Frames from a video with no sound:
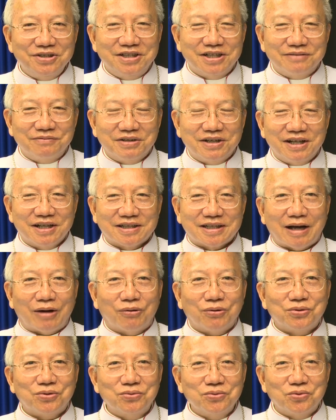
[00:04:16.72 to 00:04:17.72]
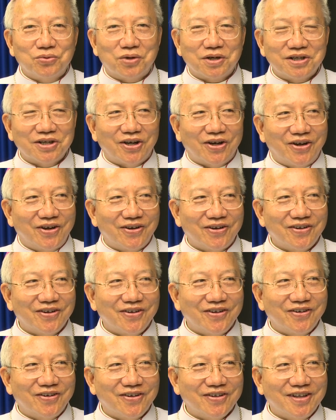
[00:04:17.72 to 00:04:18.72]
diện với cái tàu Trung Quốc đó
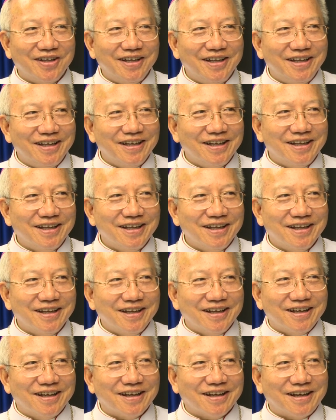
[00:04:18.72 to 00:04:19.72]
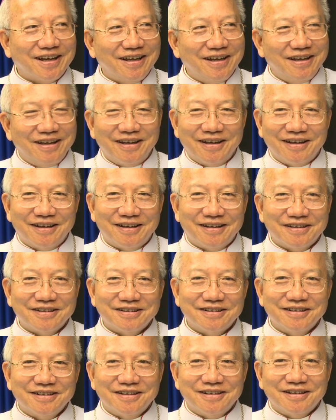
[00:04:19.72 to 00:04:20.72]
thì cái
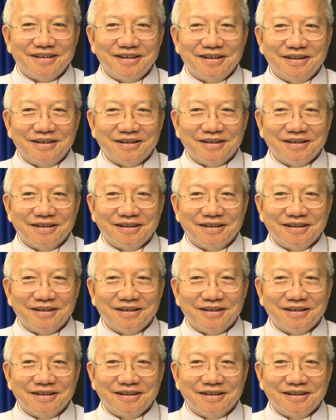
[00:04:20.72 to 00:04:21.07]
uh,